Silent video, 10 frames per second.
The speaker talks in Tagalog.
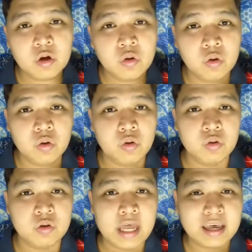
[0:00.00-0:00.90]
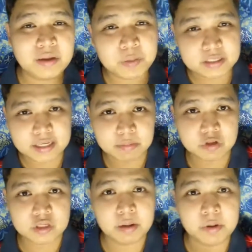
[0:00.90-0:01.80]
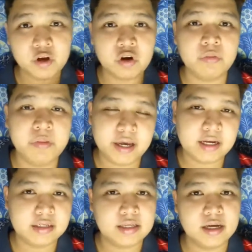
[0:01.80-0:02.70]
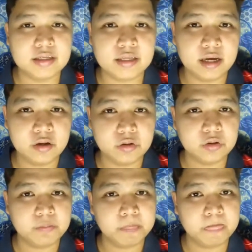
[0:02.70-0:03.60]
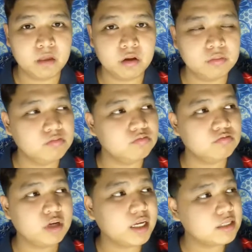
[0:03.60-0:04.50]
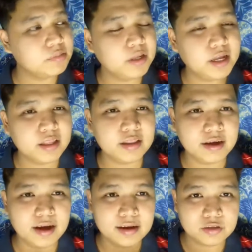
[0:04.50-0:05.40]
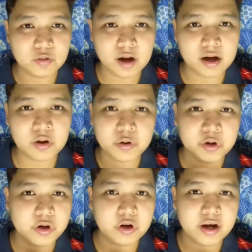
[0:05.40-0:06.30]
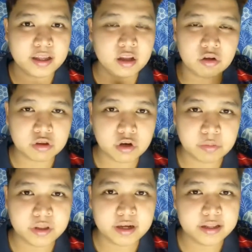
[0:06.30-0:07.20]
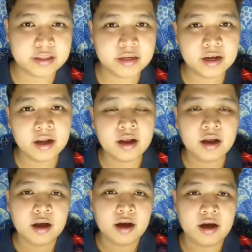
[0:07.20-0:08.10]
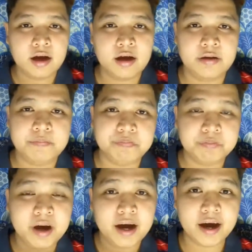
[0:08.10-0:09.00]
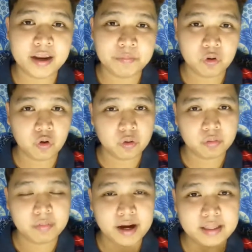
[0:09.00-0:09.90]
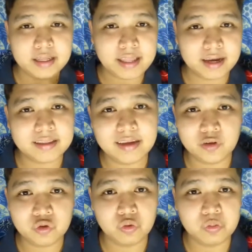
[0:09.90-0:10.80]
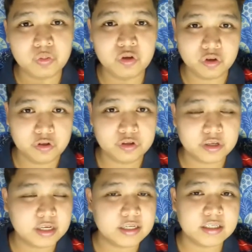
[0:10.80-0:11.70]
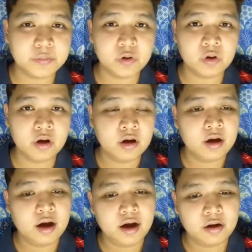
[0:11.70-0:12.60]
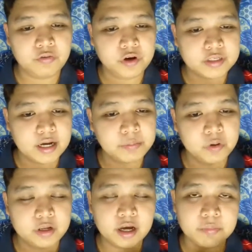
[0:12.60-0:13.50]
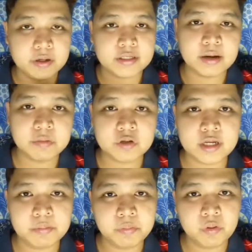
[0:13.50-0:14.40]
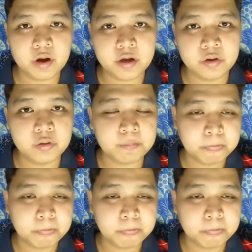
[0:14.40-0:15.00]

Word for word: kung nakikipag-sub to sub kayo or BLCS kayo. Hmm, kahit sabihin natin na hug to hug or kahit anong term termo dyan, um, maaari pong ma-detect ni YouTube yun. Kasi po, uh, for example, nakipag-sub to sub po kayo,